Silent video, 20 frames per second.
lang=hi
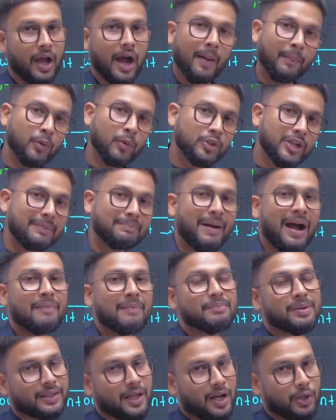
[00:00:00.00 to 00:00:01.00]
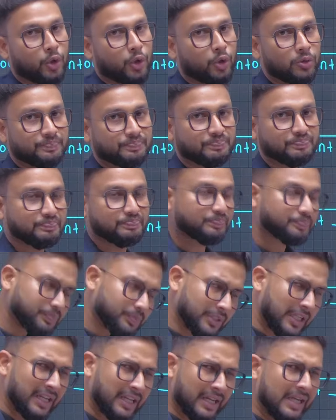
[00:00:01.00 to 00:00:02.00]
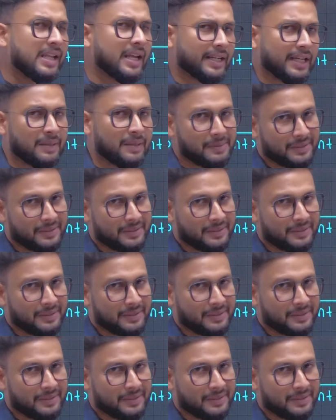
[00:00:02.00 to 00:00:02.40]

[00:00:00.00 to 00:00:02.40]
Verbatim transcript: अब मुझे एक बात बता दो क्लियर कट